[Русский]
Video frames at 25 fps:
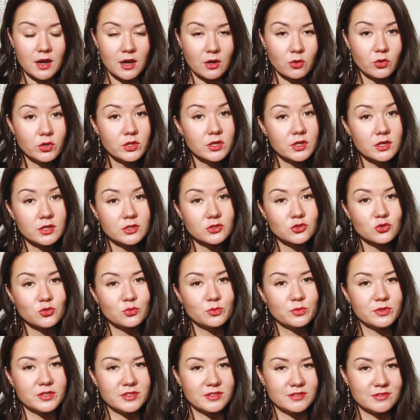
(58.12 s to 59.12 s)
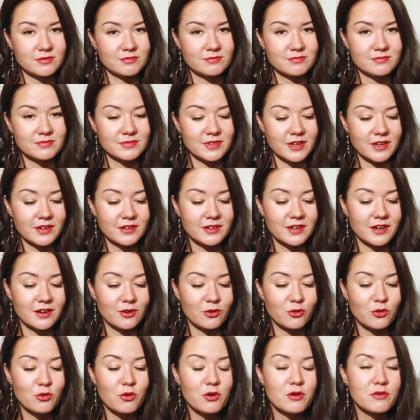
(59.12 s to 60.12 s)
какой я хочу быть, да,
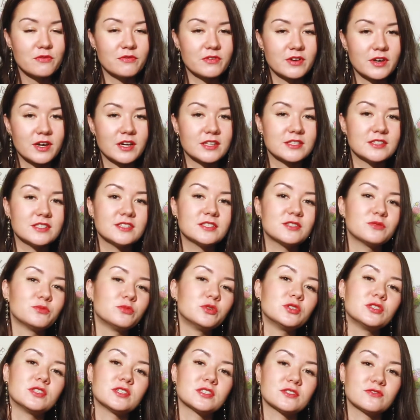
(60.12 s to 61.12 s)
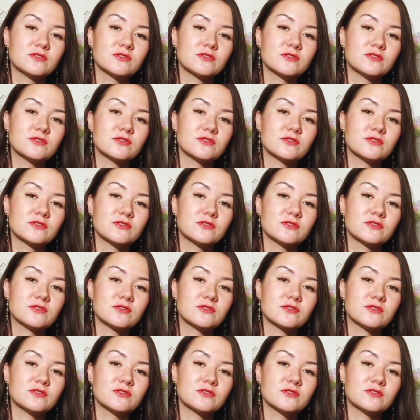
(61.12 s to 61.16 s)
какой вы хотите быть на